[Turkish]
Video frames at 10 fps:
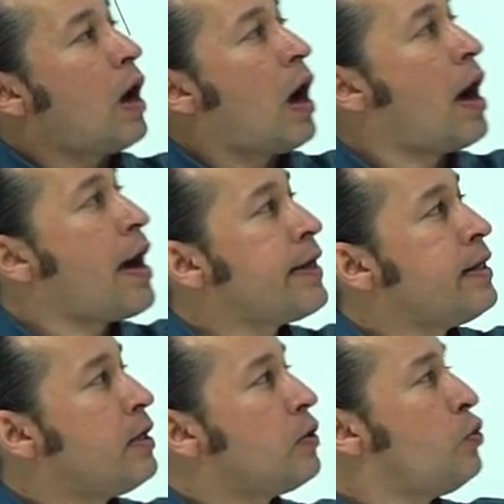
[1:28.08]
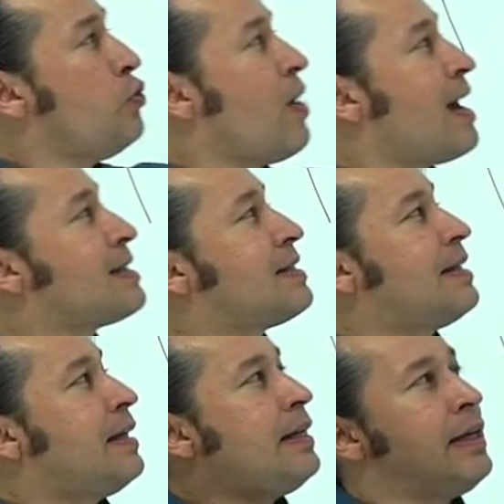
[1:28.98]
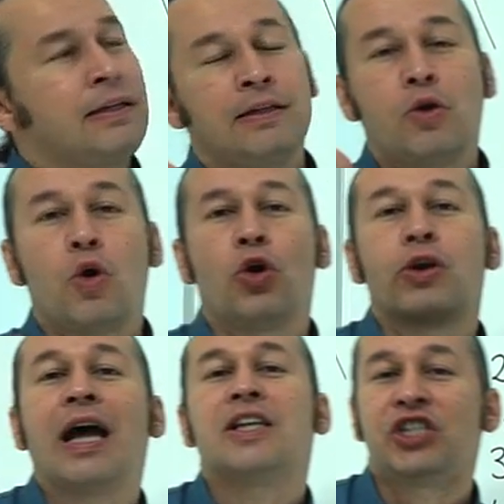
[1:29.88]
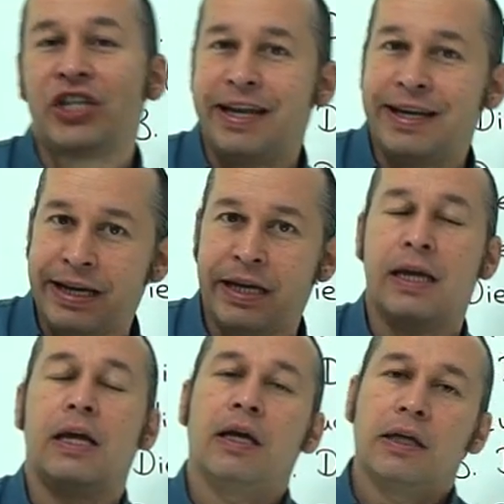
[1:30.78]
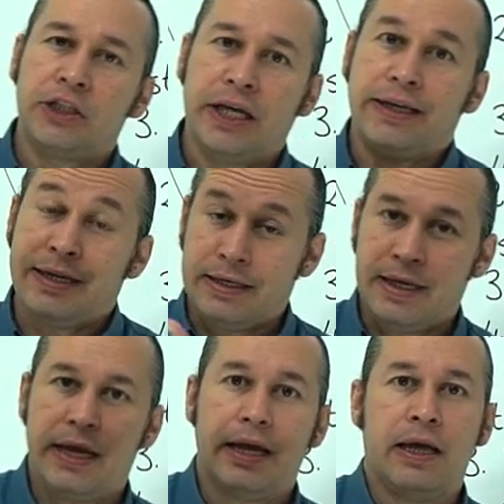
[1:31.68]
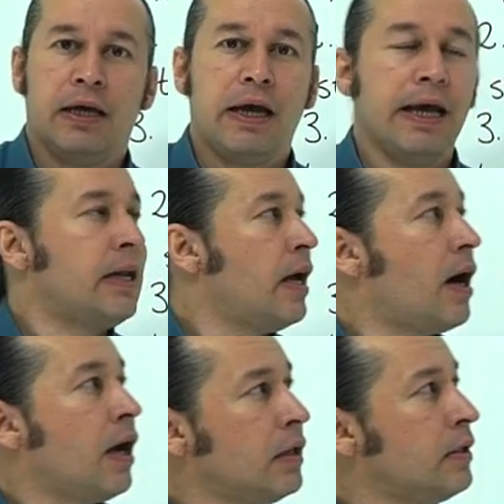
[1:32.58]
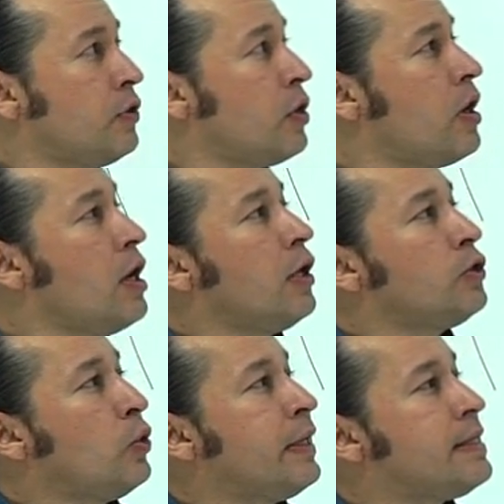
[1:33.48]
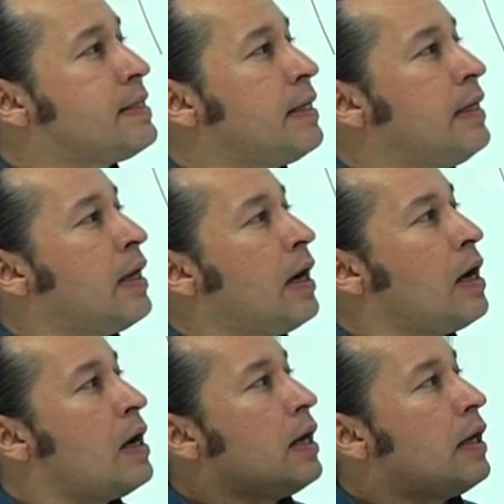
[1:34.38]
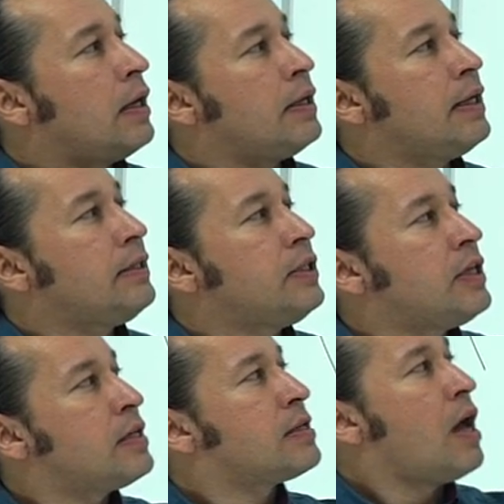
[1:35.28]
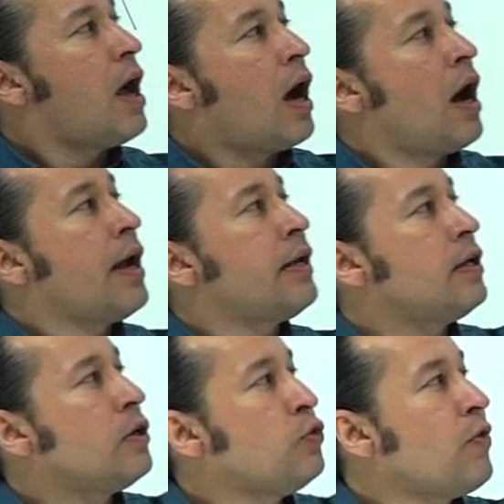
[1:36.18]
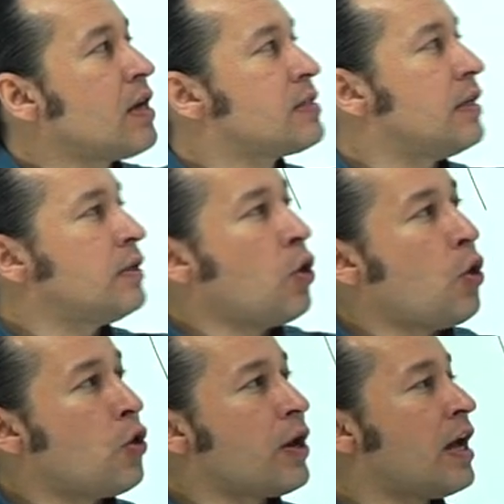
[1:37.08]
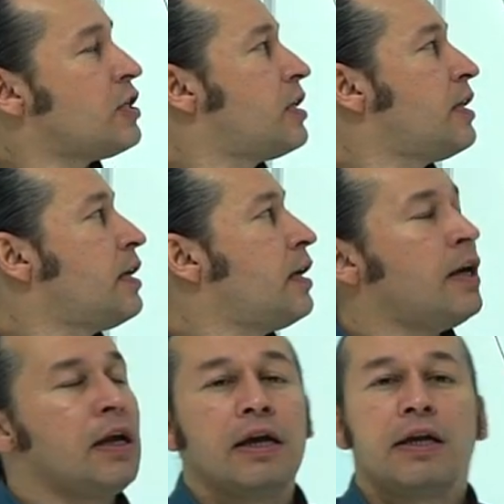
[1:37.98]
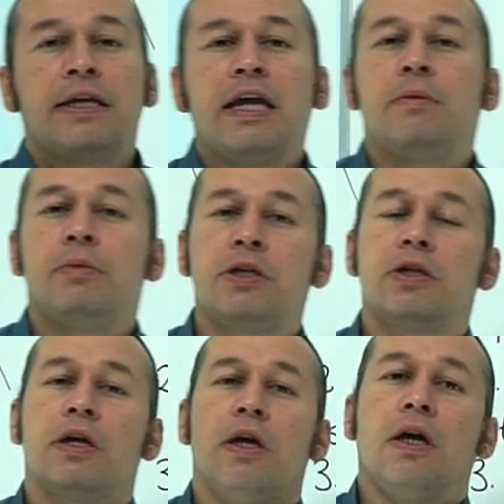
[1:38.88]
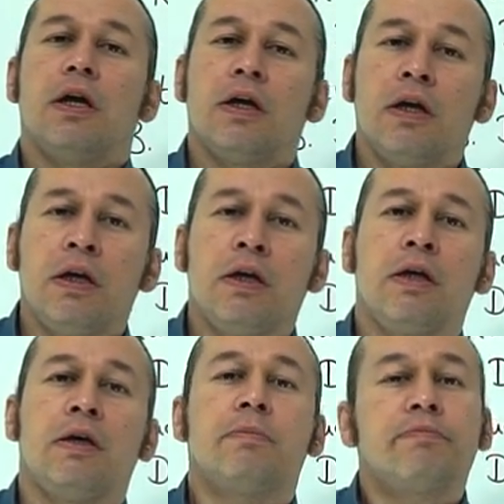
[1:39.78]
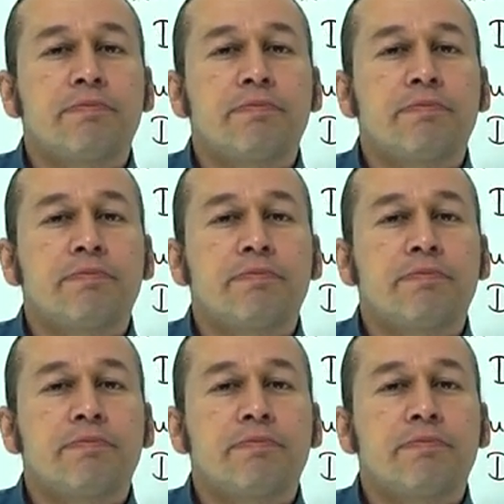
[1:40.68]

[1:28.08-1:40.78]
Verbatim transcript: aynı üniversitenin öğrencileri şeklinde e, ele alınıyor. Dolayısıyla e, ne diyeceğiz? Aynı üniversitenin öğrencileri neymiş? Ee,